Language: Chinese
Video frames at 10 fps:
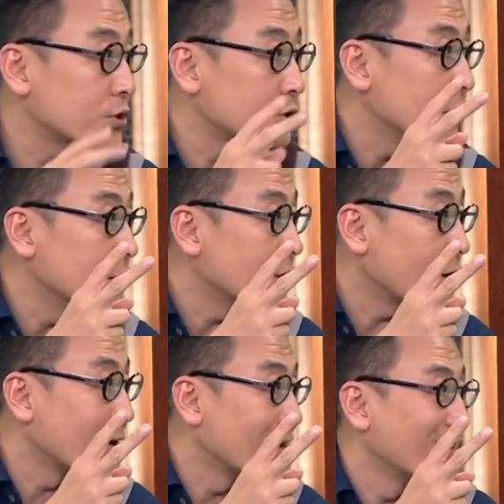”二
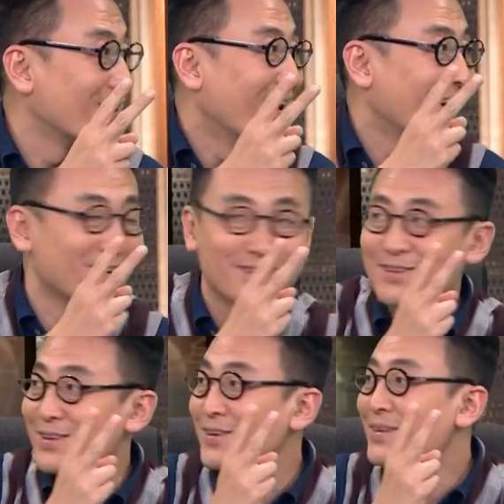字。我
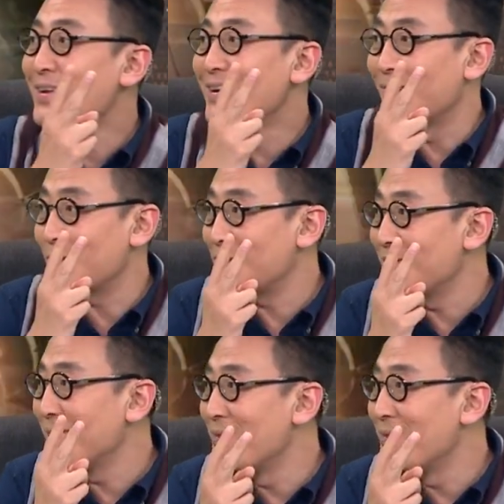今天说法叫吃遍